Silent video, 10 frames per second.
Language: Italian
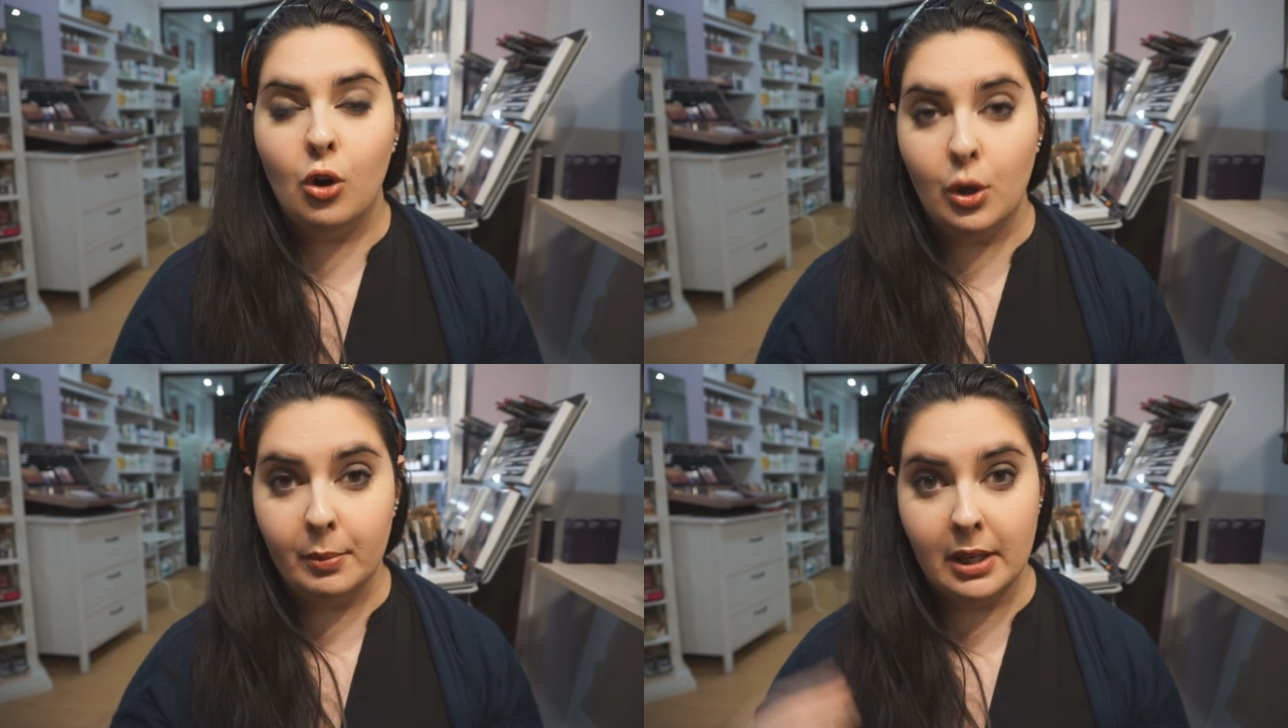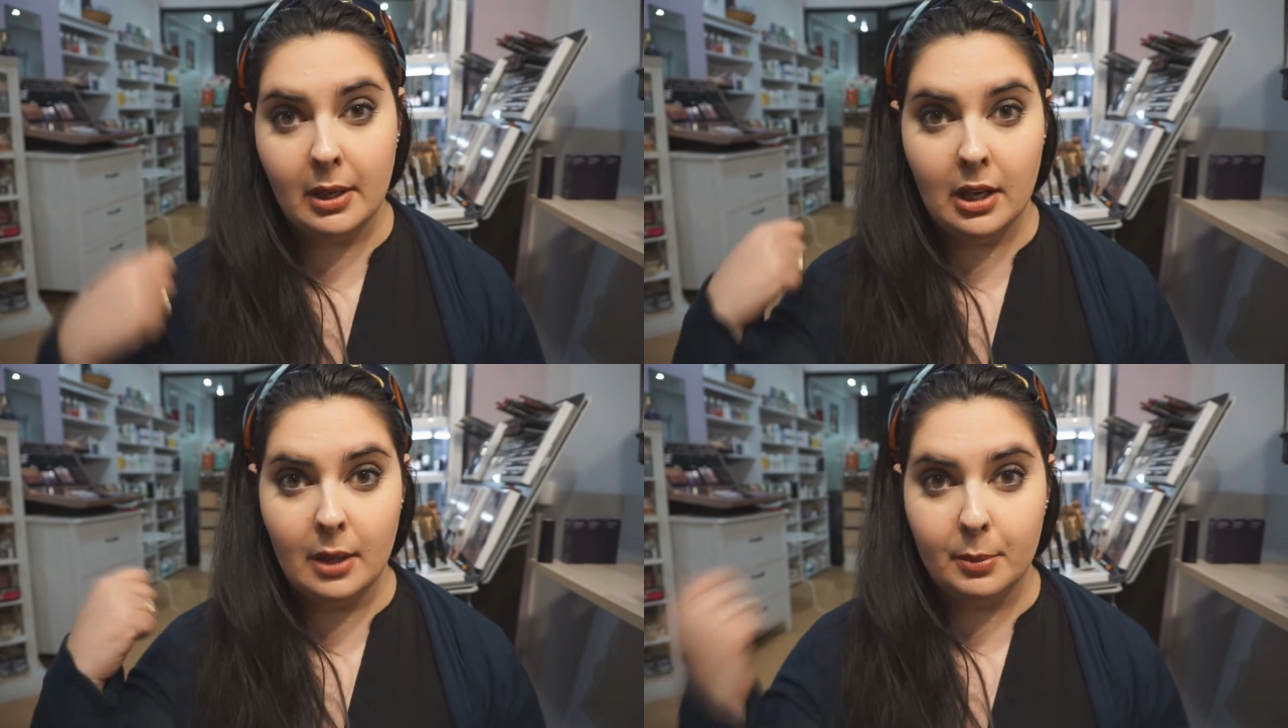
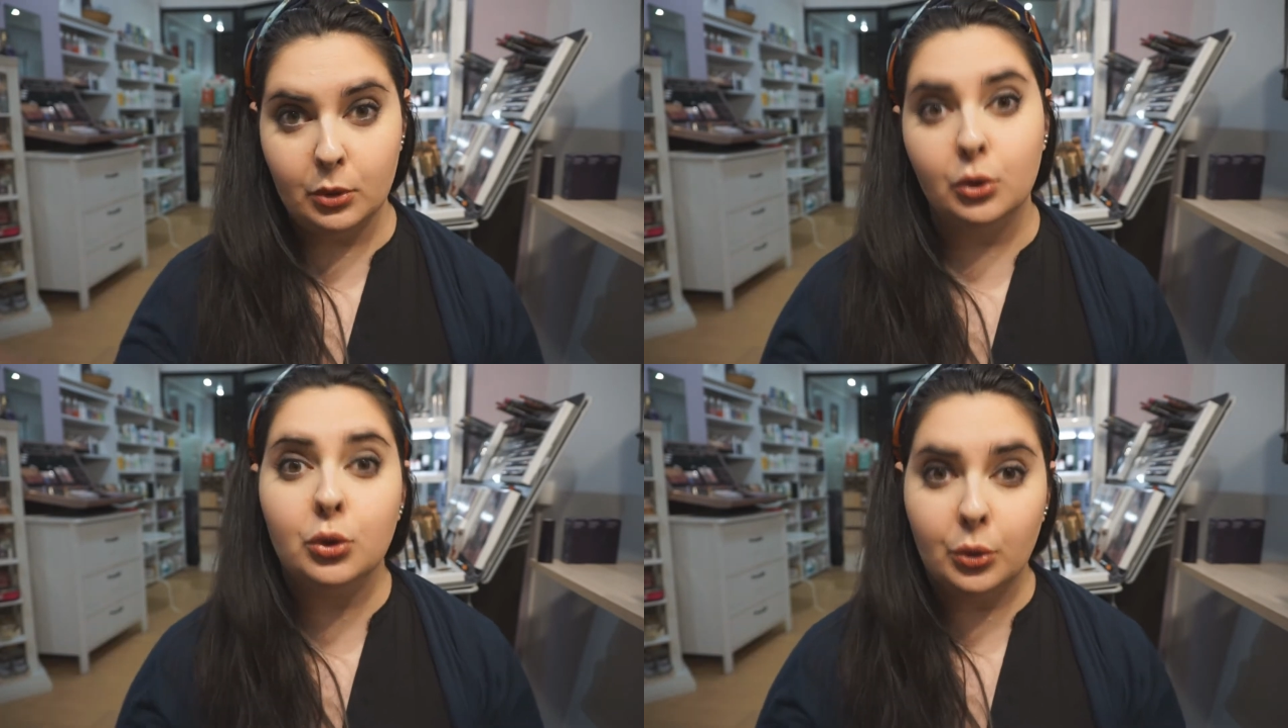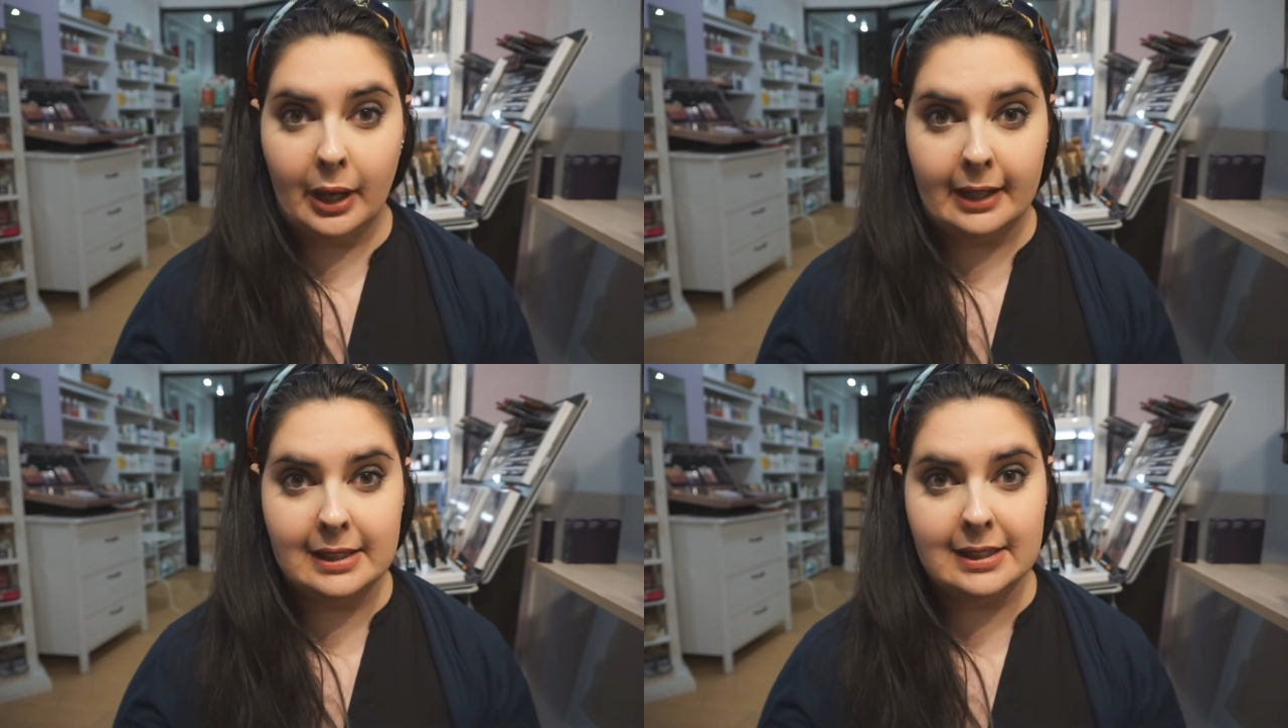come eh, prodotto
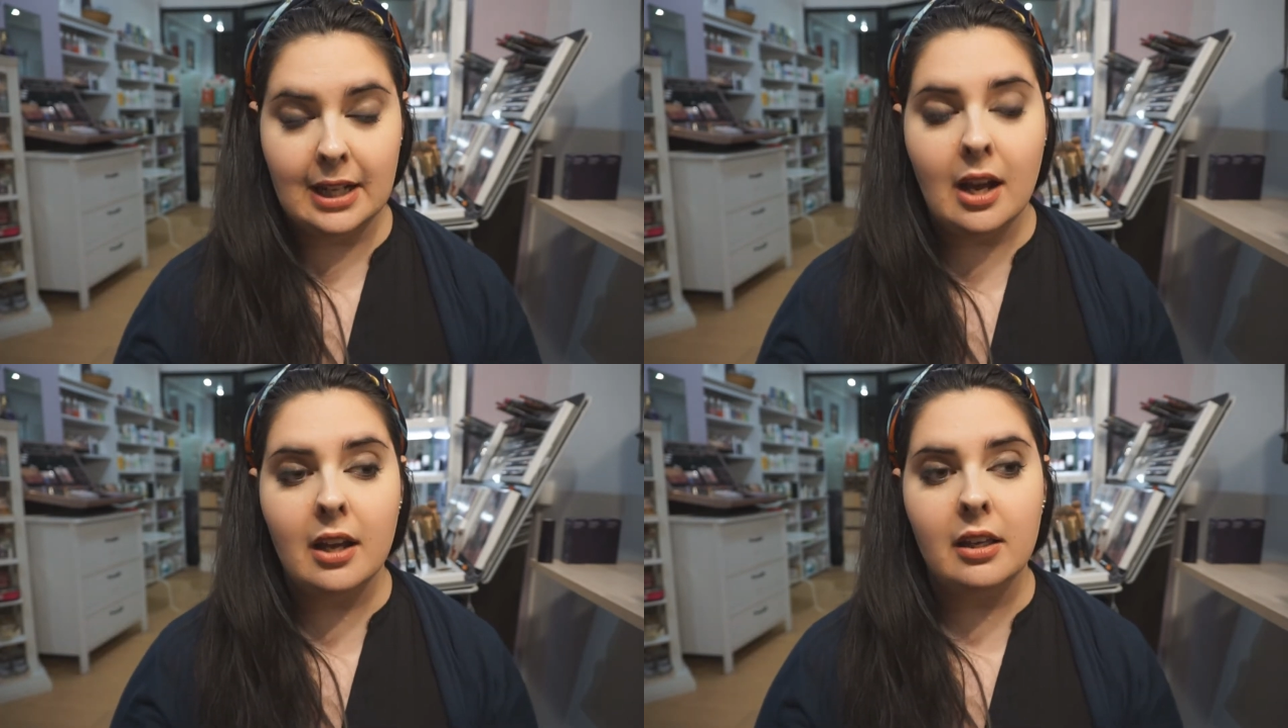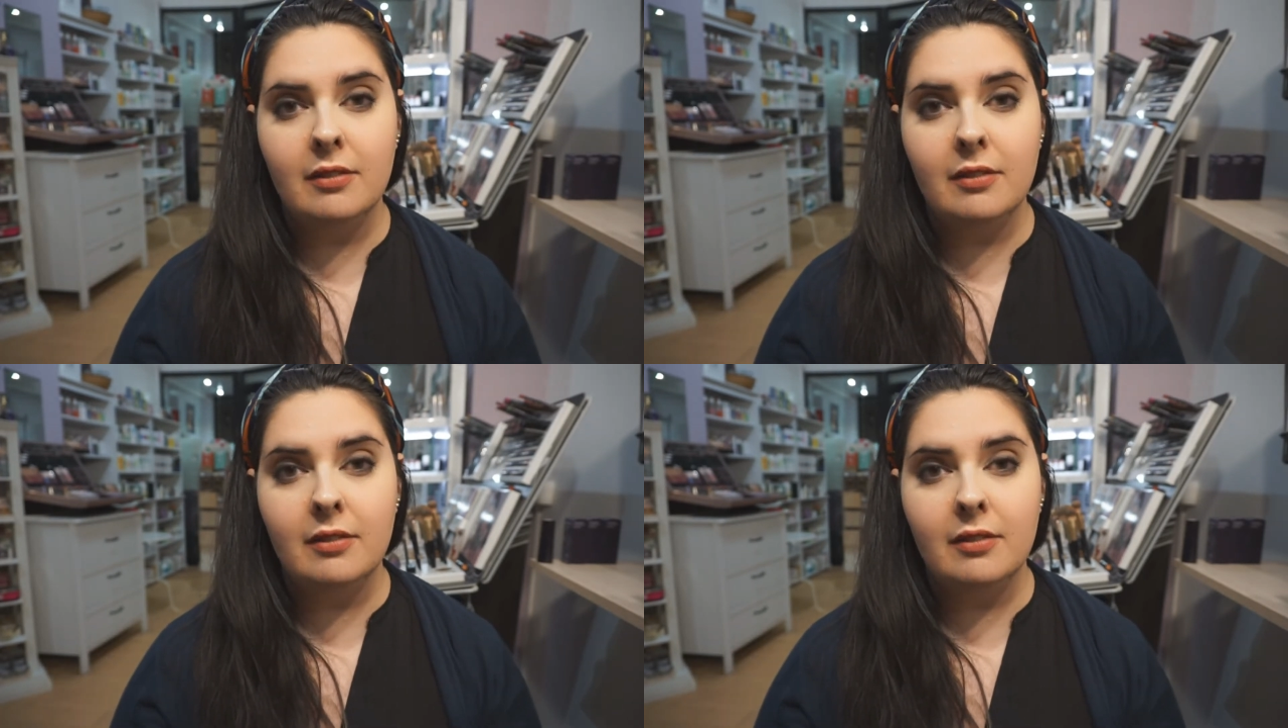extra